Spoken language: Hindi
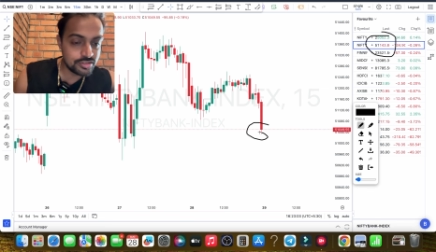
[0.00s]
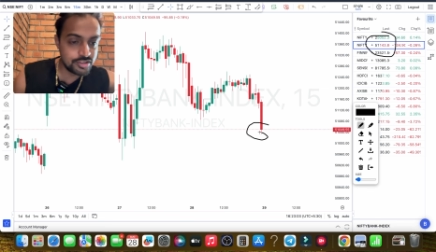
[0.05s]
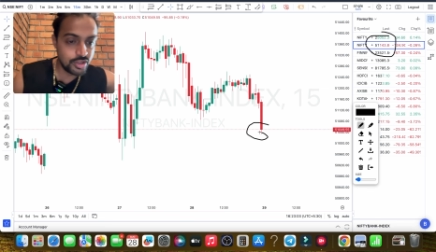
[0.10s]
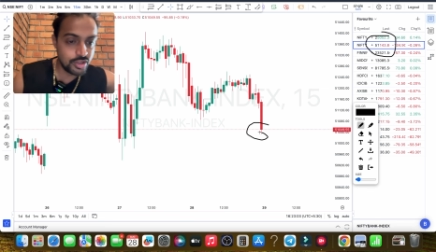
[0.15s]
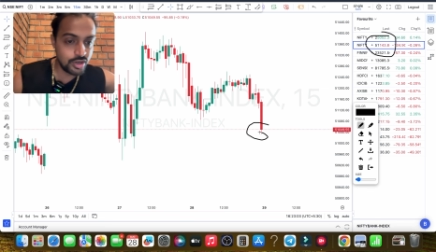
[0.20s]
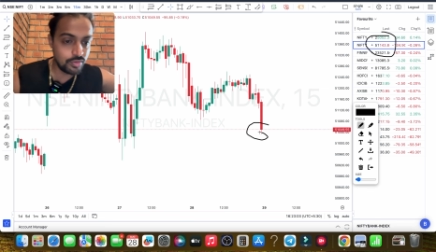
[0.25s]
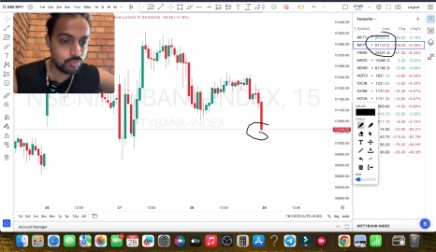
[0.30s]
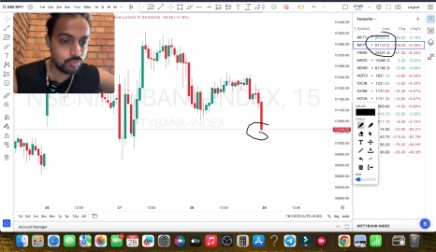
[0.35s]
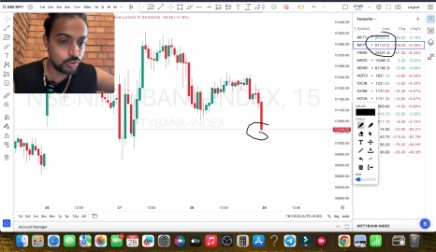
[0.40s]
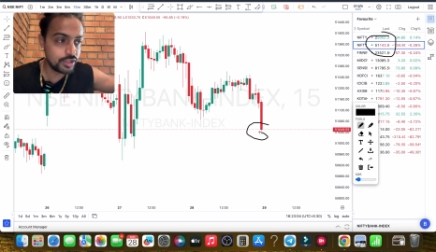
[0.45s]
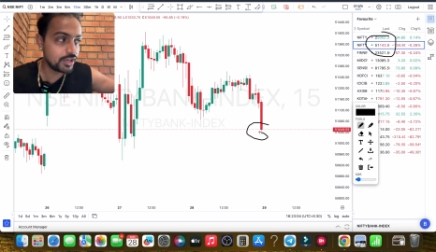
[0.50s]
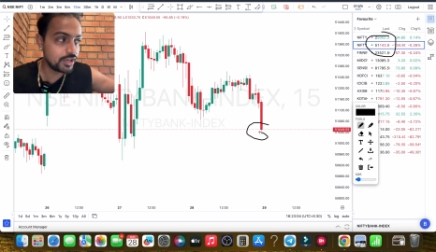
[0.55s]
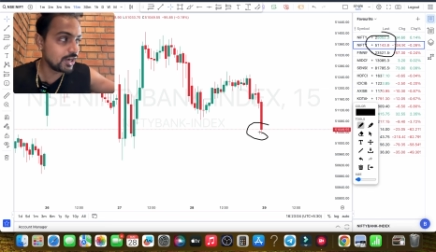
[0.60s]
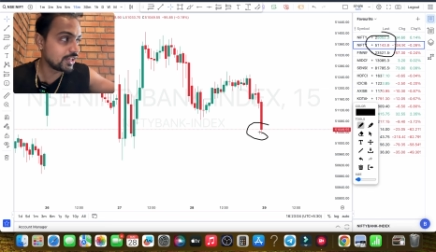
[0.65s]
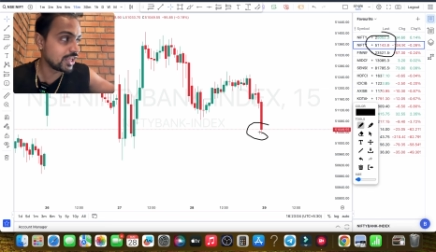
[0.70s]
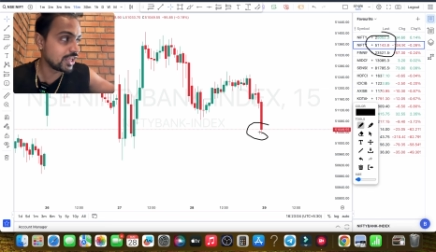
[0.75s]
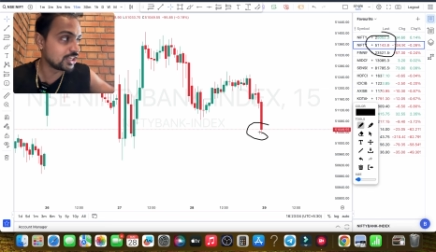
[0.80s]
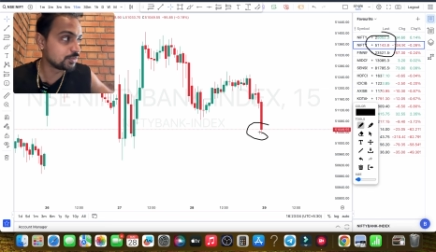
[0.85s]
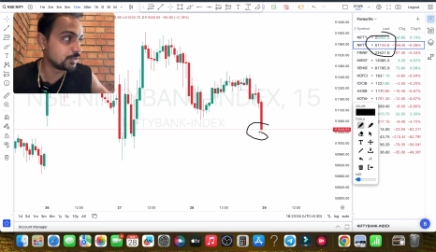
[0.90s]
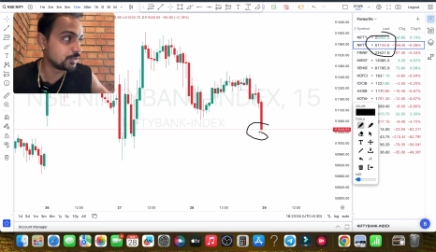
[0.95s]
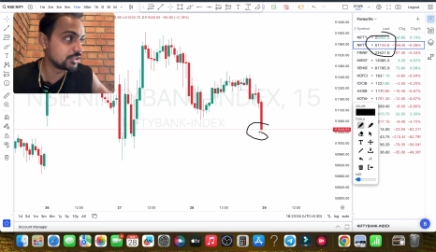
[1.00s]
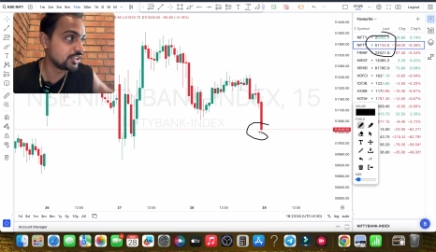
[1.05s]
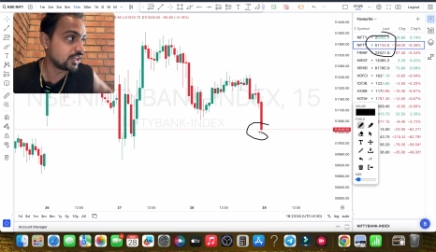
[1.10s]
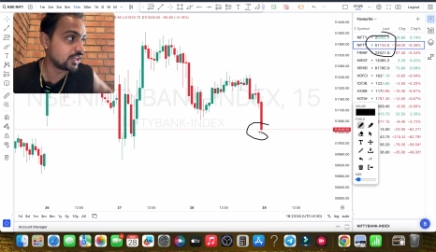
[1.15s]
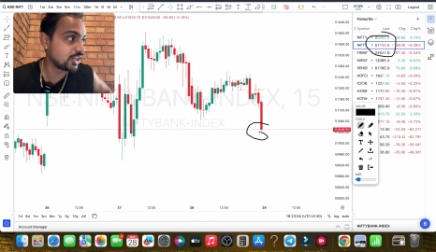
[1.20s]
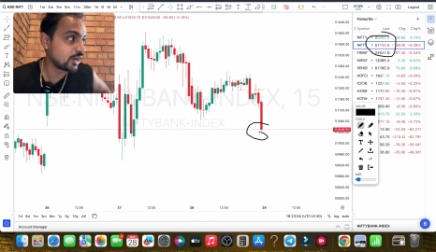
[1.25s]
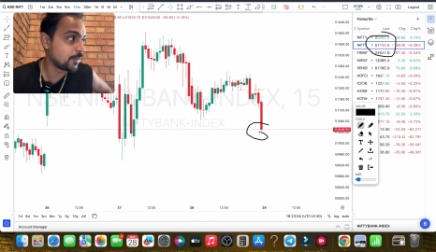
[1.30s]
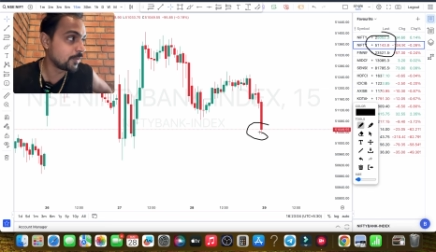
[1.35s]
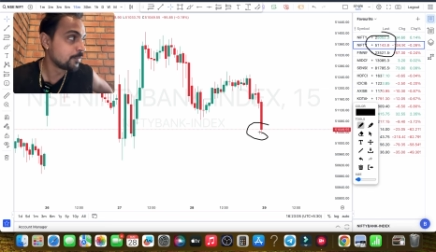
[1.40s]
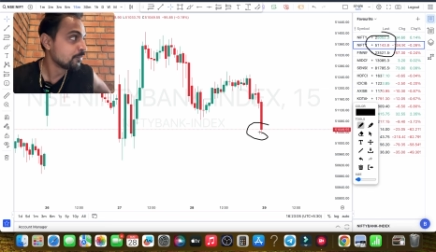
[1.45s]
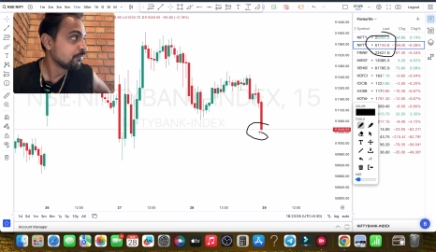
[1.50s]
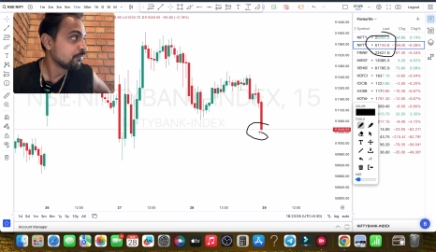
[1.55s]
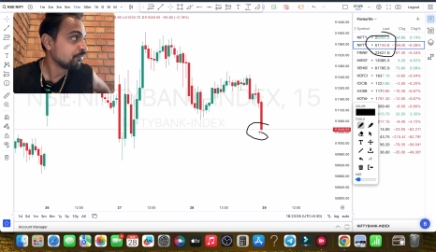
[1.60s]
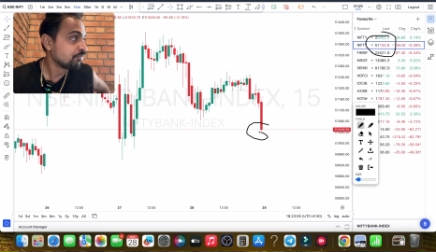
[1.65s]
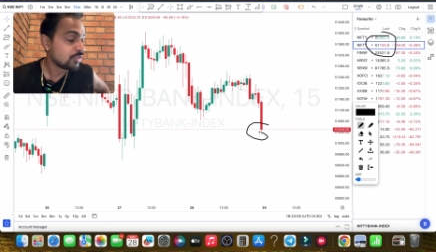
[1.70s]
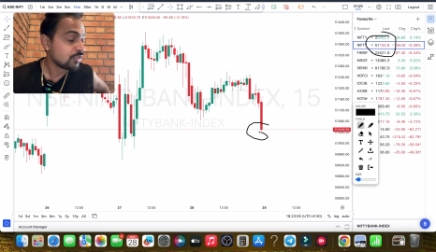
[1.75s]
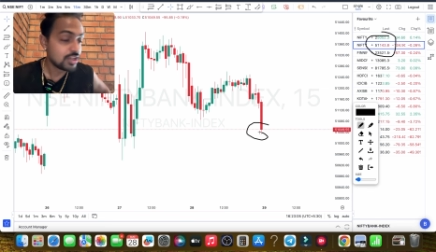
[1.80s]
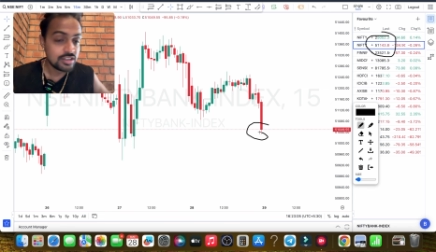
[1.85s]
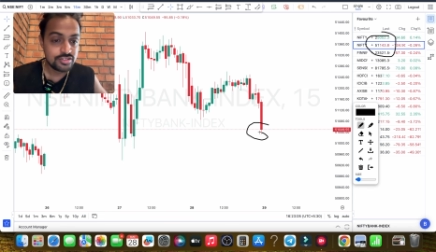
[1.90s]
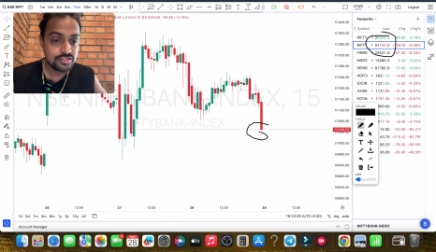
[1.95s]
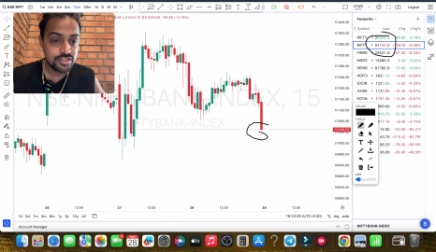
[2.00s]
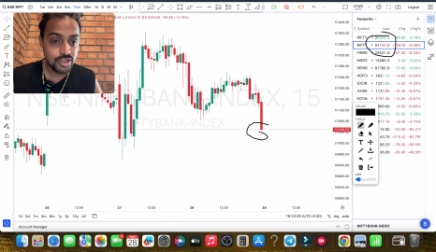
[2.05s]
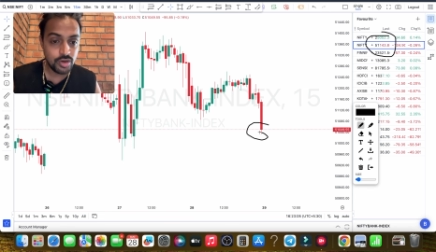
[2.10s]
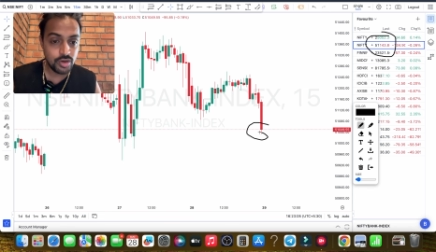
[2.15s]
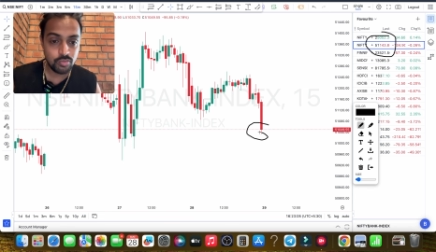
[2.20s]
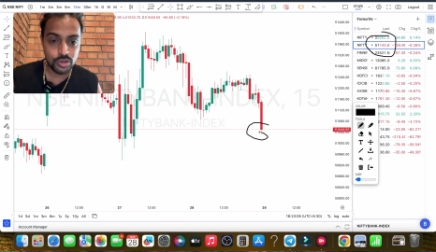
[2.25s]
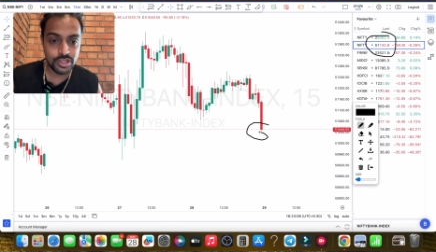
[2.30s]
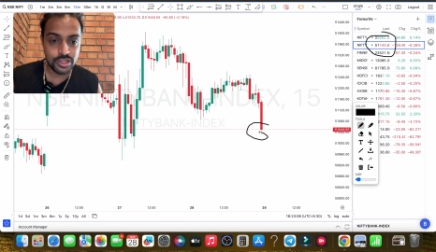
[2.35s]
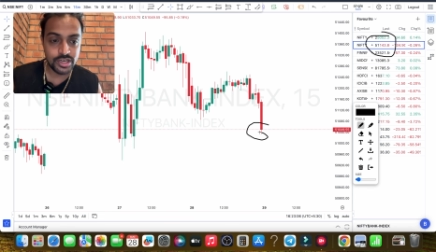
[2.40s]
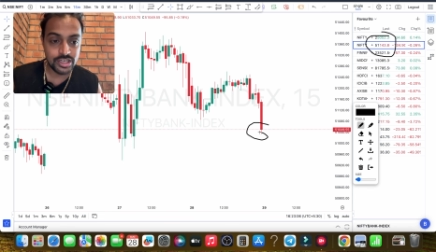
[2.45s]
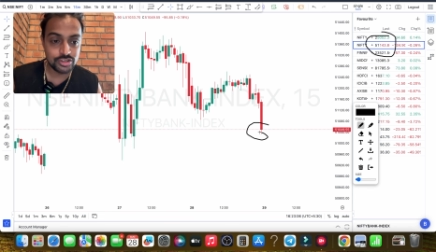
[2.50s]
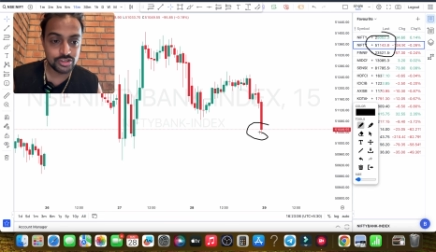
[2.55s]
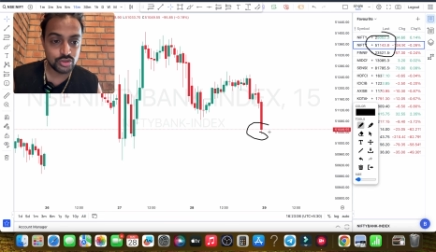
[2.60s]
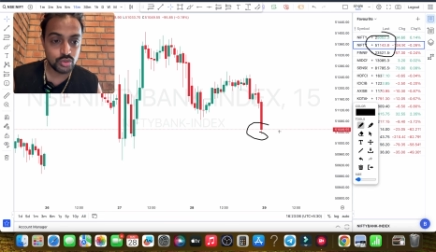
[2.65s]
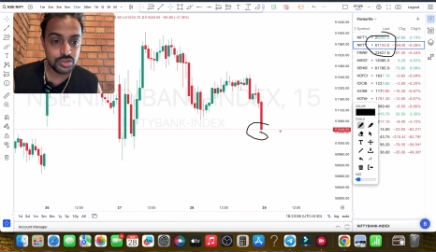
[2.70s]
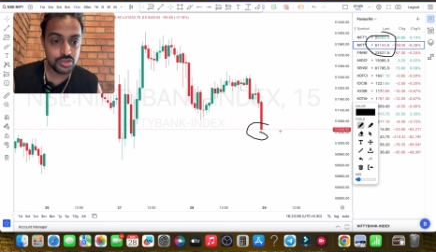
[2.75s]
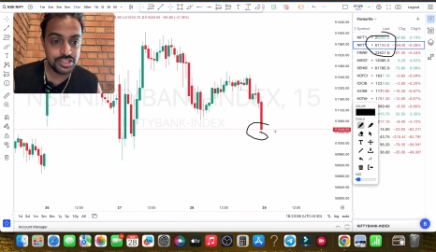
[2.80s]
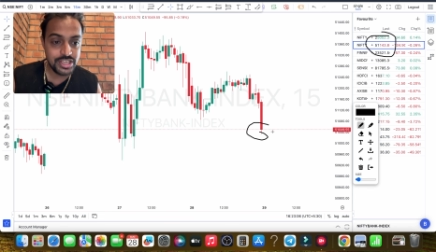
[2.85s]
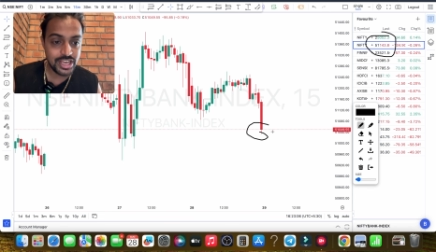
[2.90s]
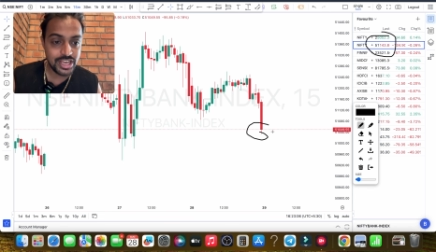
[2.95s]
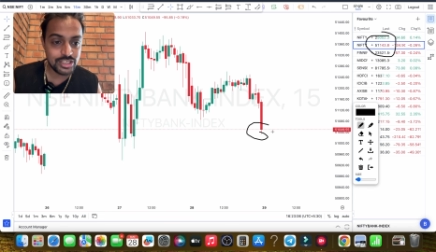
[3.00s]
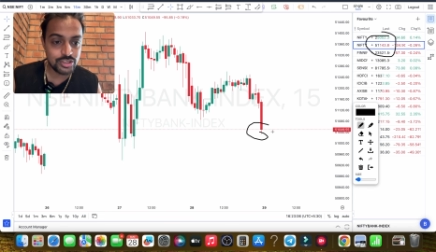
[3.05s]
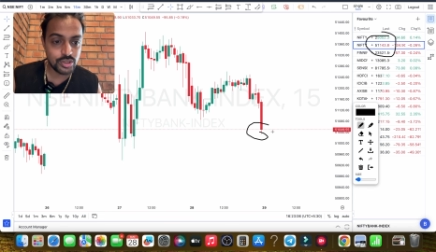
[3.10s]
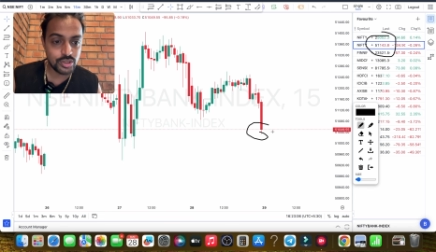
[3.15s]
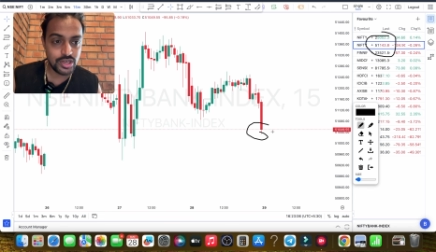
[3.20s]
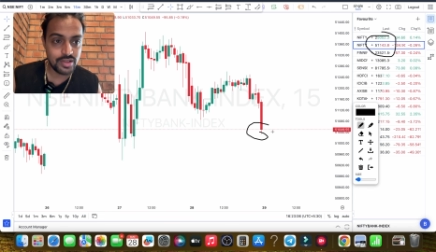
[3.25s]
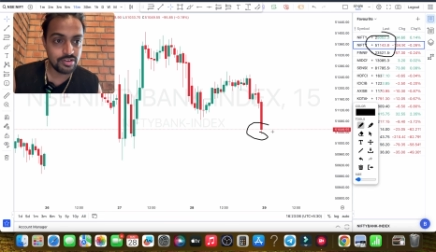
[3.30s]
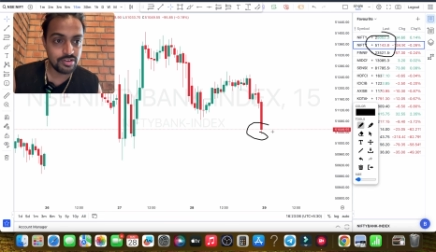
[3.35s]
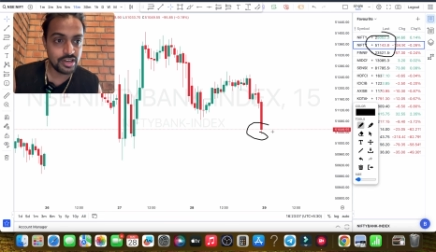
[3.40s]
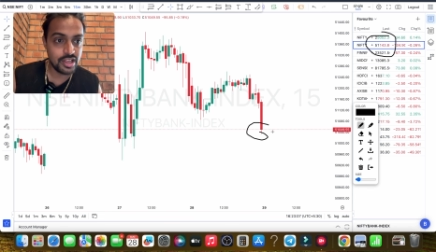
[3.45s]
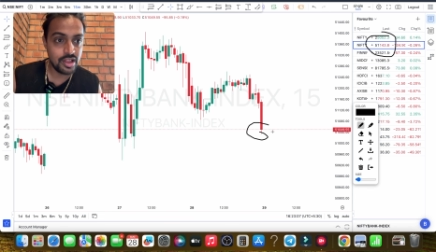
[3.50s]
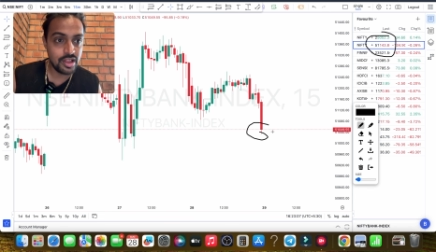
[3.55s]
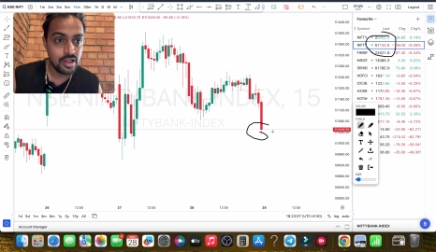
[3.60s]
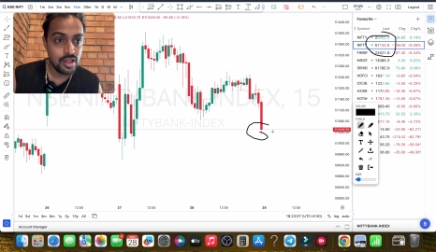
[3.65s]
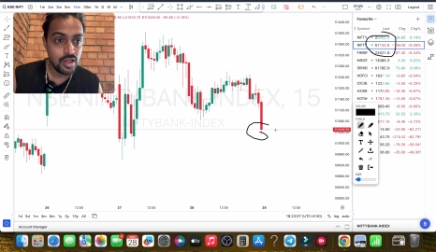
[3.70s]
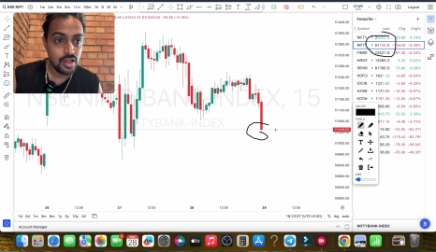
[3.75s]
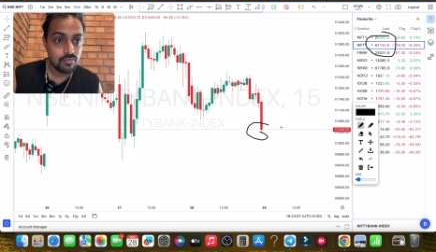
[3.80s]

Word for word: 049 के आसपास दिख रहा है 049 सो so ये जो लेवल है